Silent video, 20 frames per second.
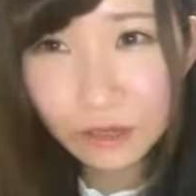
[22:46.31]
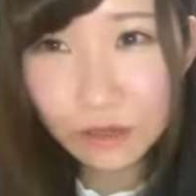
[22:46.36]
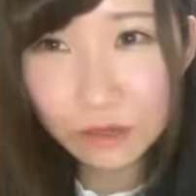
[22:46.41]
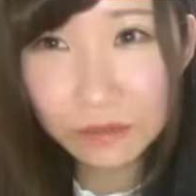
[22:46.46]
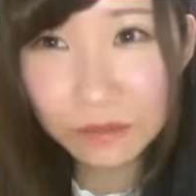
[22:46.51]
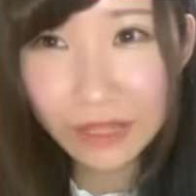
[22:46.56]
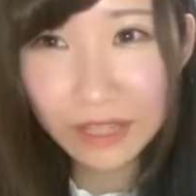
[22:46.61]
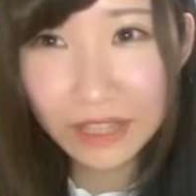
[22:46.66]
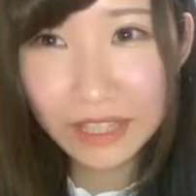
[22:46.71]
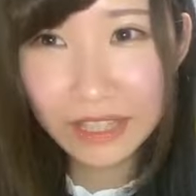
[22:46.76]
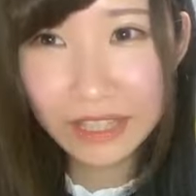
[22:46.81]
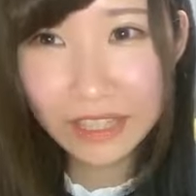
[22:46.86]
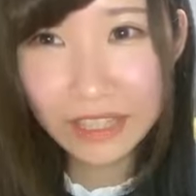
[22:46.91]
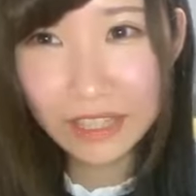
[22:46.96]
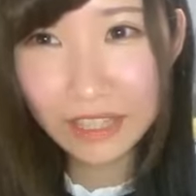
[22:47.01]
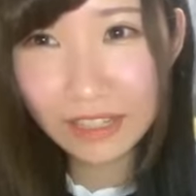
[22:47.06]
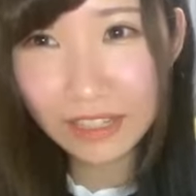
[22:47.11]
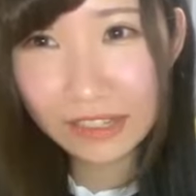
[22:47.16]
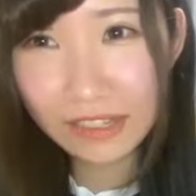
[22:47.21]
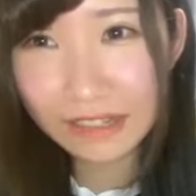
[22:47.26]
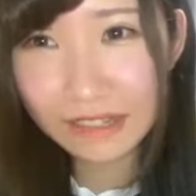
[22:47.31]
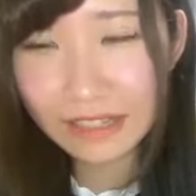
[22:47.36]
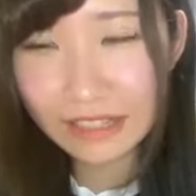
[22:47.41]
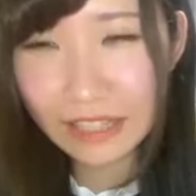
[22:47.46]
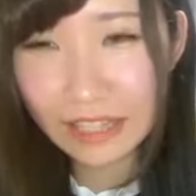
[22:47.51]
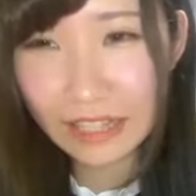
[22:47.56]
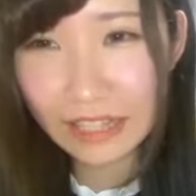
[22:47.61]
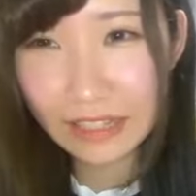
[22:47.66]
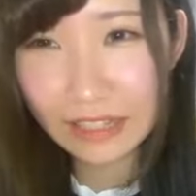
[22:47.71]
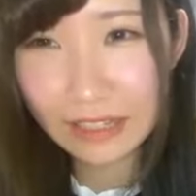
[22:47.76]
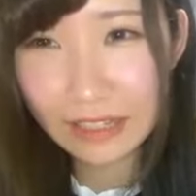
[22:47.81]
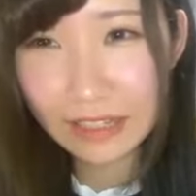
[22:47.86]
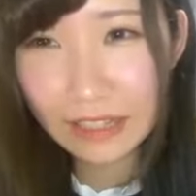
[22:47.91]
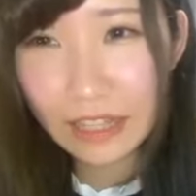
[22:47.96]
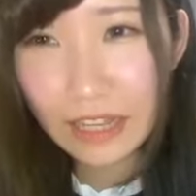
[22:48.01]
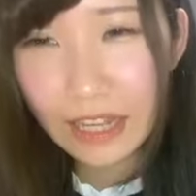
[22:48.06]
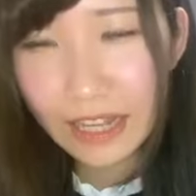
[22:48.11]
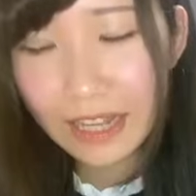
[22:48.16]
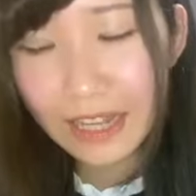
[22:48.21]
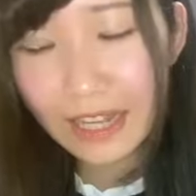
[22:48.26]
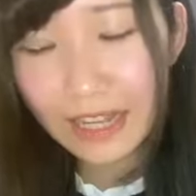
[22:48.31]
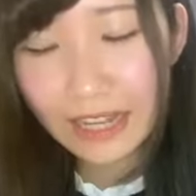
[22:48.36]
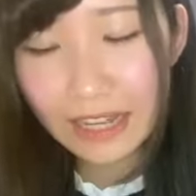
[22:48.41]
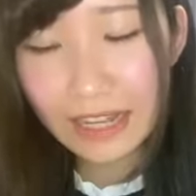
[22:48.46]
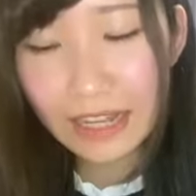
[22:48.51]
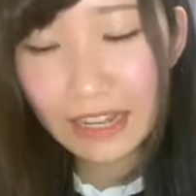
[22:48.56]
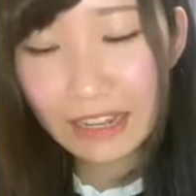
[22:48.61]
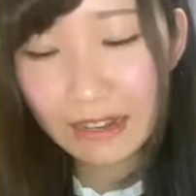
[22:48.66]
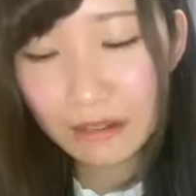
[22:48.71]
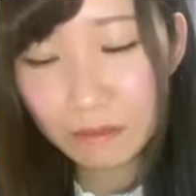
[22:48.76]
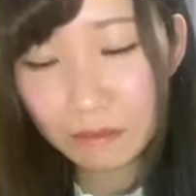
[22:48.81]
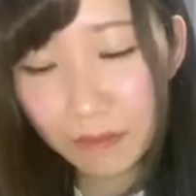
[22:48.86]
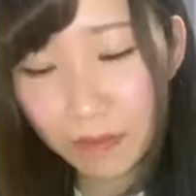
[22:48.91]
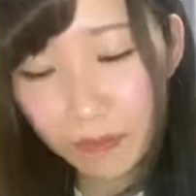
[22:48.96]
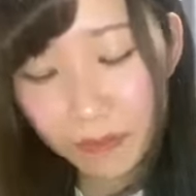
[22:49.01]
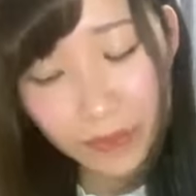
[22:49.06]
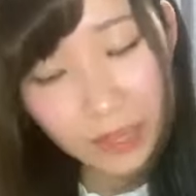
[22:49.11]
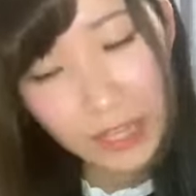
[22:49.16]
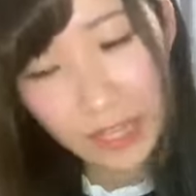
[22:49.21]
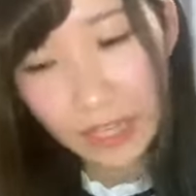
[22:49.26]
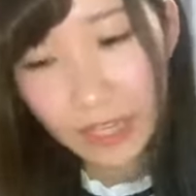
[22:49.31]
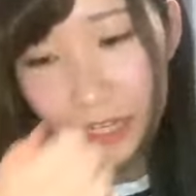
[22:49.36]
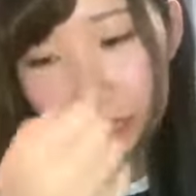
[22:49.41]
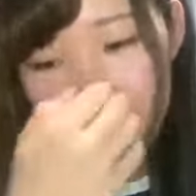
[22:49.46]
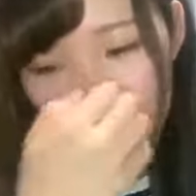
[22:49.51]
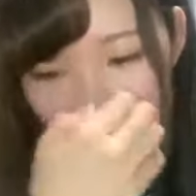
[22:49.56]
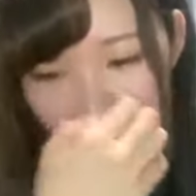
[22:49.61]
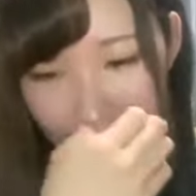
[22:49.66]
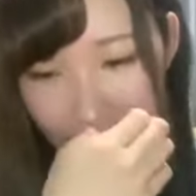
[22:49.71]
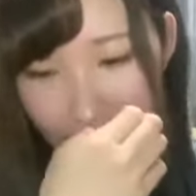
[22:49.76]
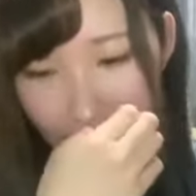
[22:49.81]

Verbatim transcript: 馬ってしがたあるんだなんかなんか